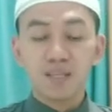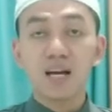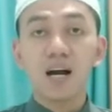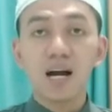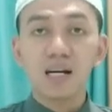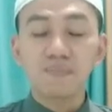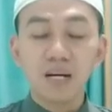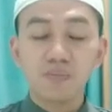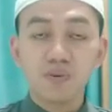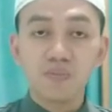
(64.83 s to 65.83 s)
Ya,
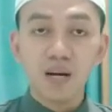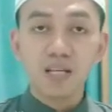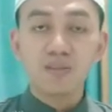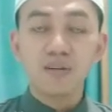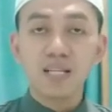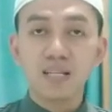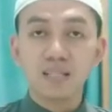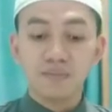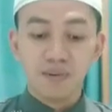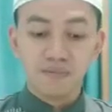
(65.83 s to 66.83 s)
al-mahbuba itu kan
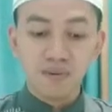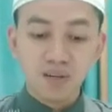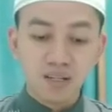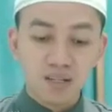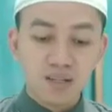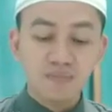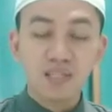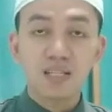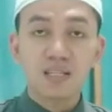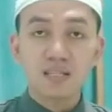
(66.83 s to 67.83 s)
isim maf'ul
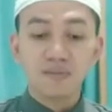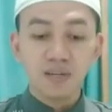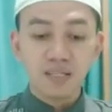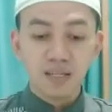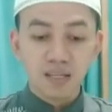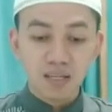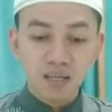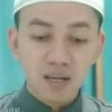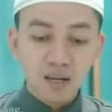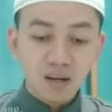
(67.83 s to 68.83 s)
menjadi sifat
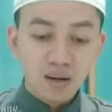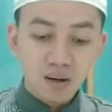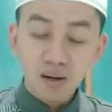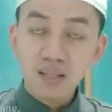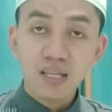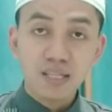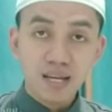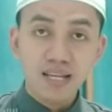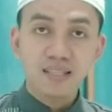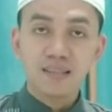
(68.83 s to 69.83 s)
dari
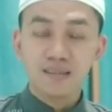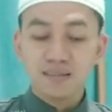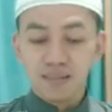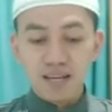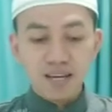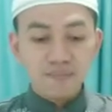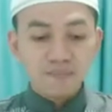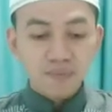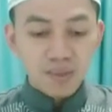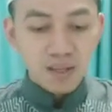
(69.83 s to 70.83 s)
khalidan, ya.
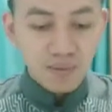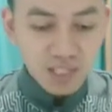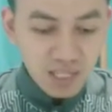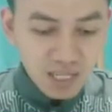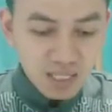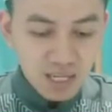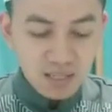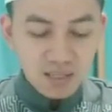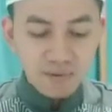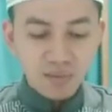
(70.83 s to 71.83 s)
Kemudian
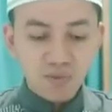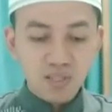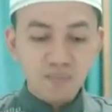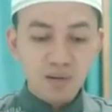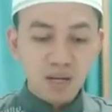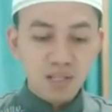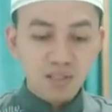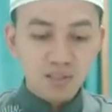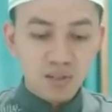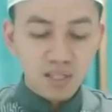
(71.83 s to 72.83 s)
yang sifat musabahat
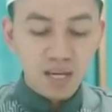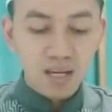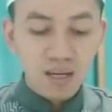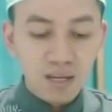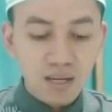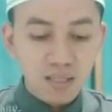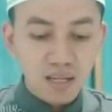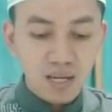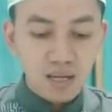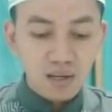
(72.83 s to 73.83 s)
contohnya
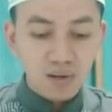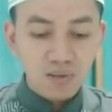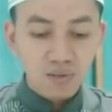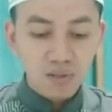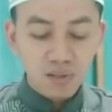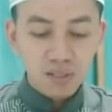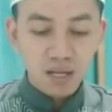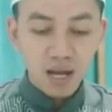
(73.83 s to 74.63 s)
hada rajulun